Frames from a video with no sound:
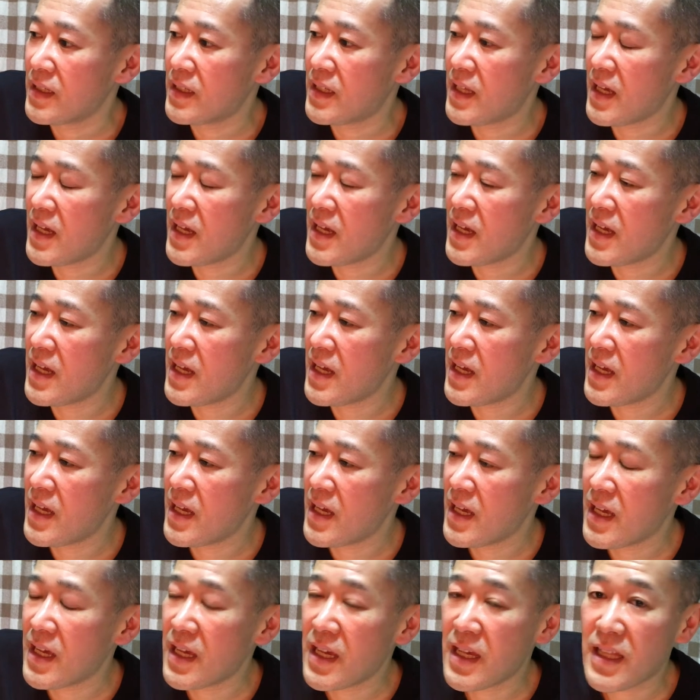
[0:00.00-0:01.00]

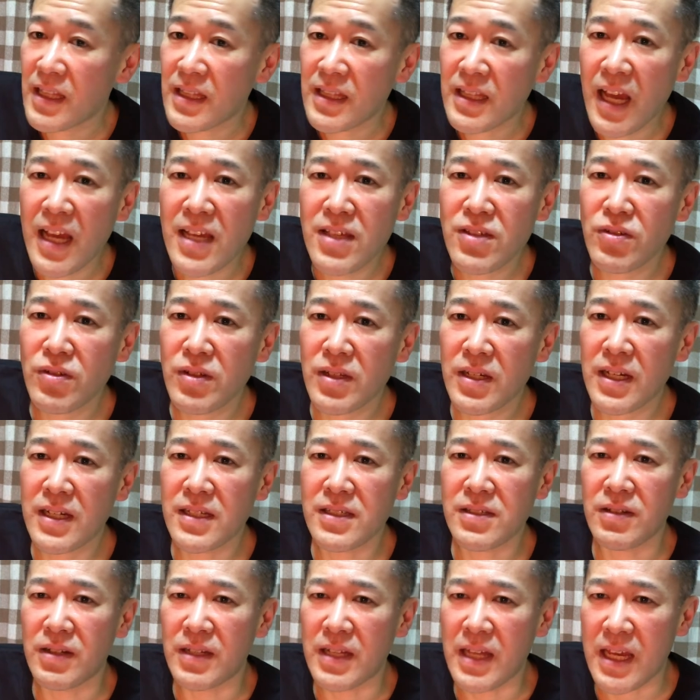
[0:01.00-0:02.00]
で体重に
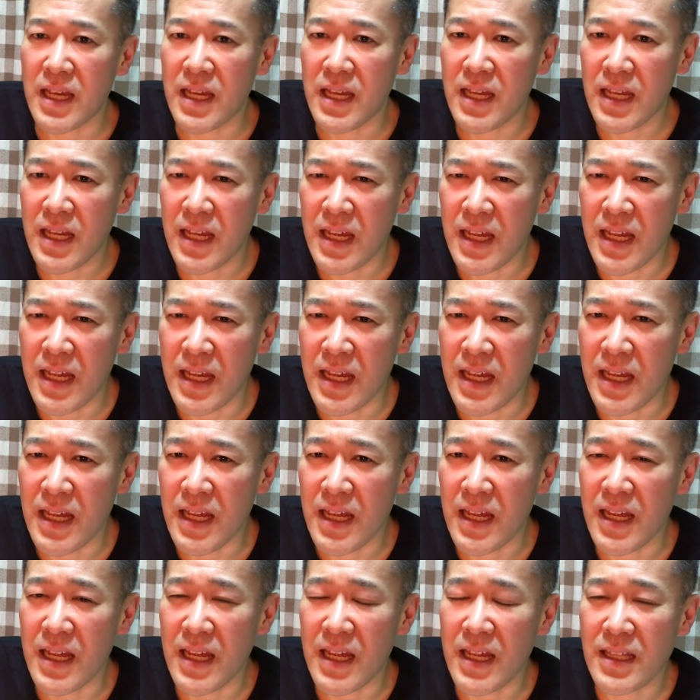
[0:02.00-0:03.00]
関してはね、
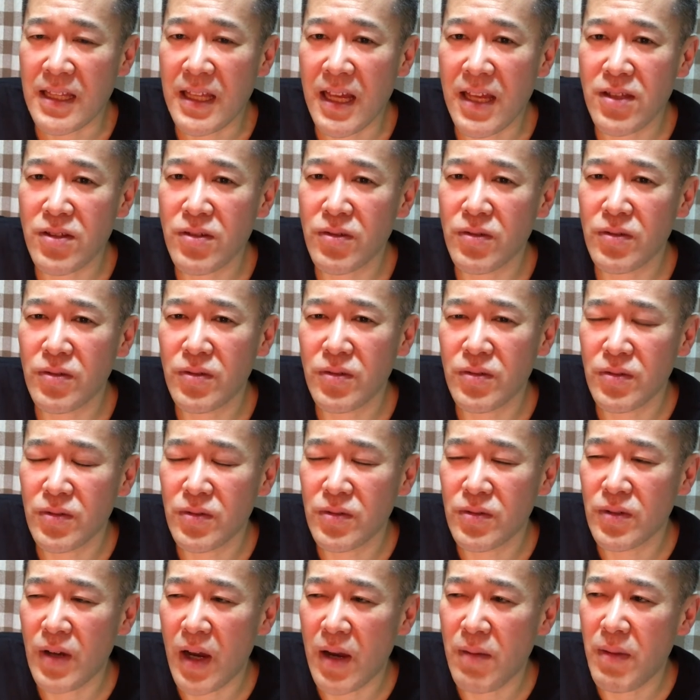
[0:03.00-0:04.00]
えー、体
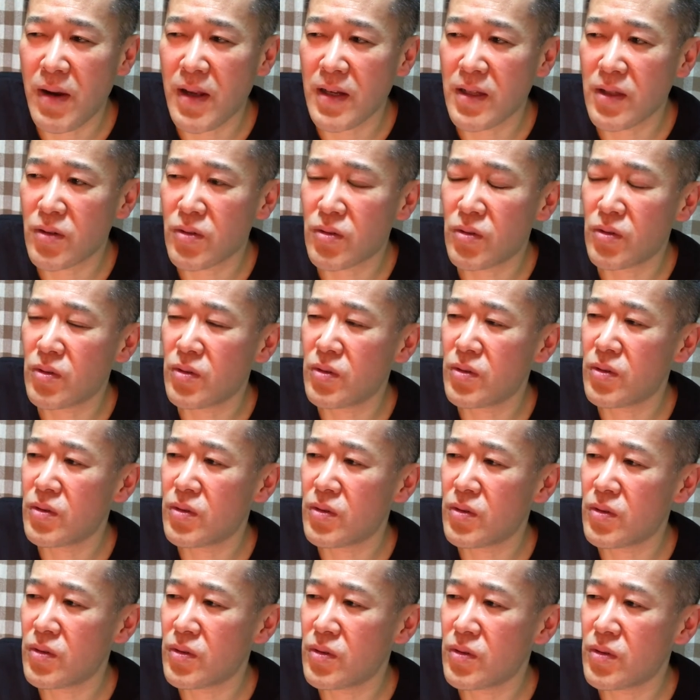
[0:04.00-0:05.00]
重あまり
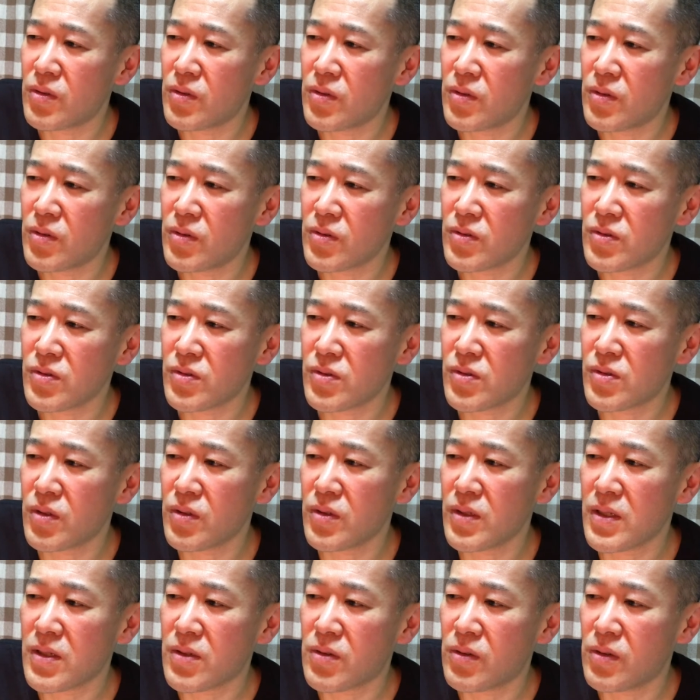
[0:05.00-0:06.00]
こう順
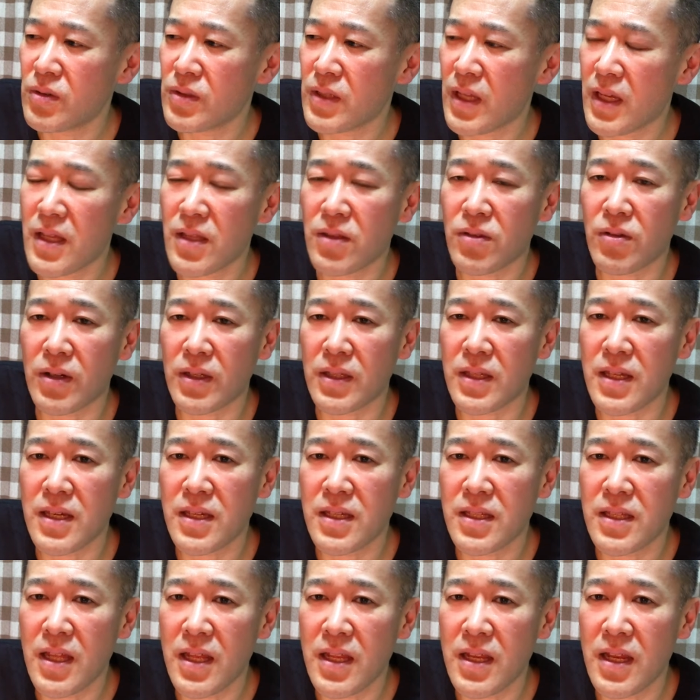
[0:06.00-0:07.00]
調にこうダイエットがで
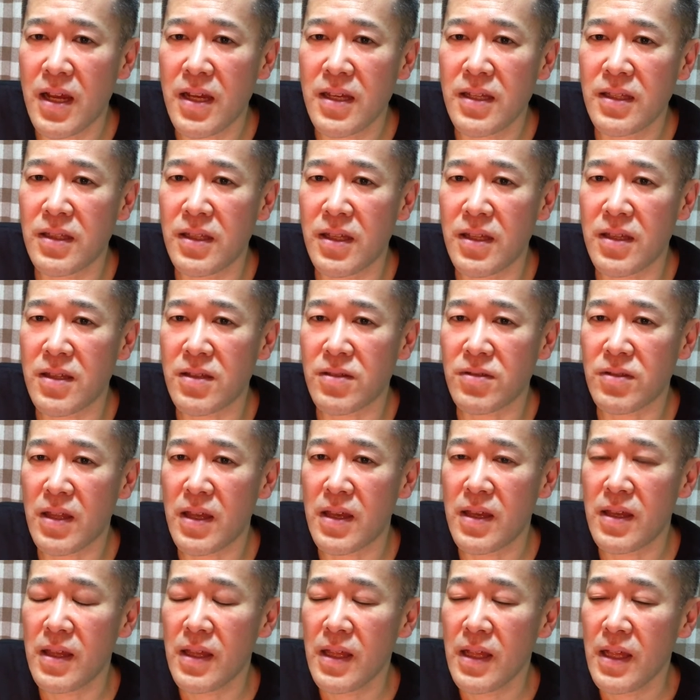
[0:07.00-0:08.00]
きてないんでです
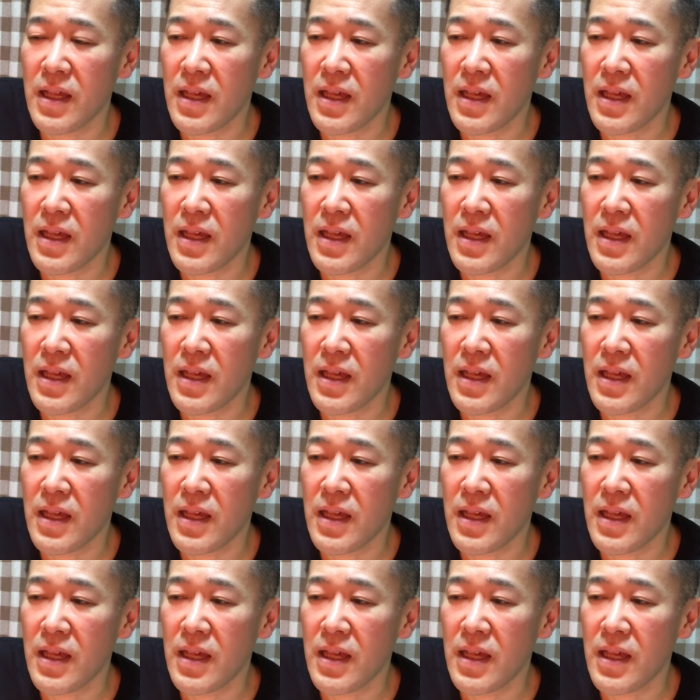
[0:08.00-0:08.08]
ね、